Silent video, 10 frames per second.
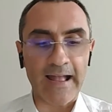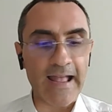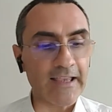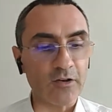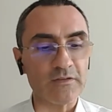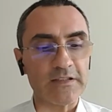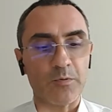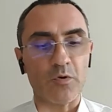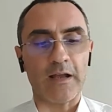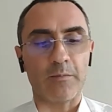e che non si
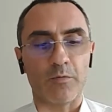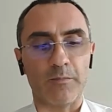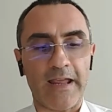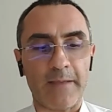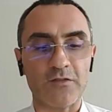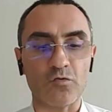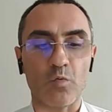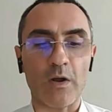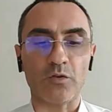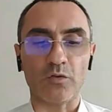ponga problemi su
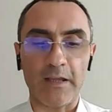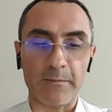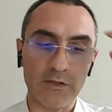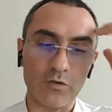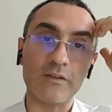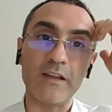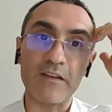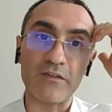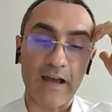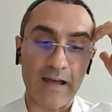quanto debito deve
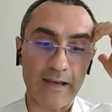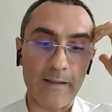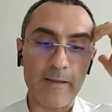fare